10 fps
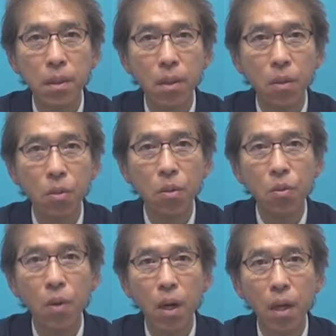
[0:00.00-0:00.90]
保
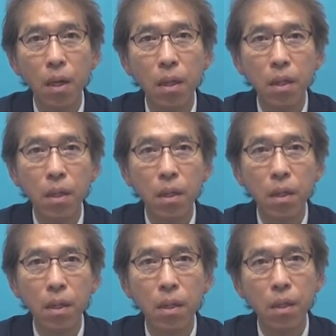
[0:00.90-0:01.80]
存は、
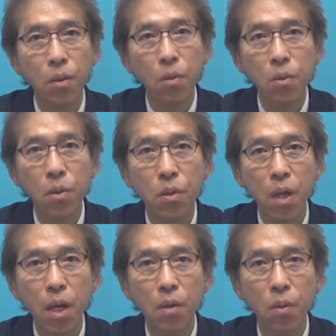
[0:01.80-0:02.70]
基本操
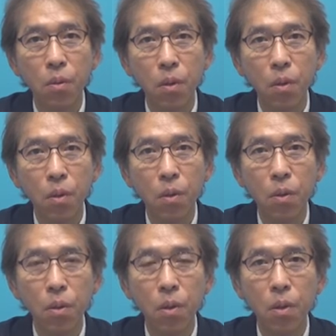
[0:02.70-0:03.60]
作アイコンの
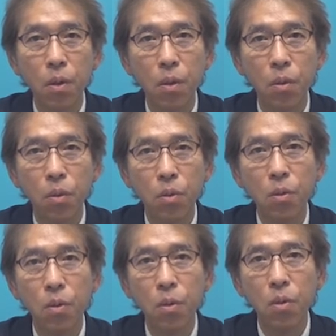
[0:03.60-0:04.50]
保
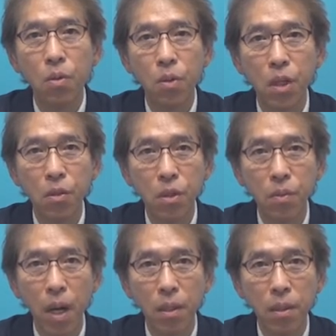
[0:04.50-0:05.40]
存をクリックし
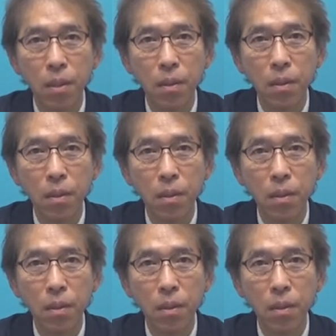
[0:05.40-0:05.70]
ます。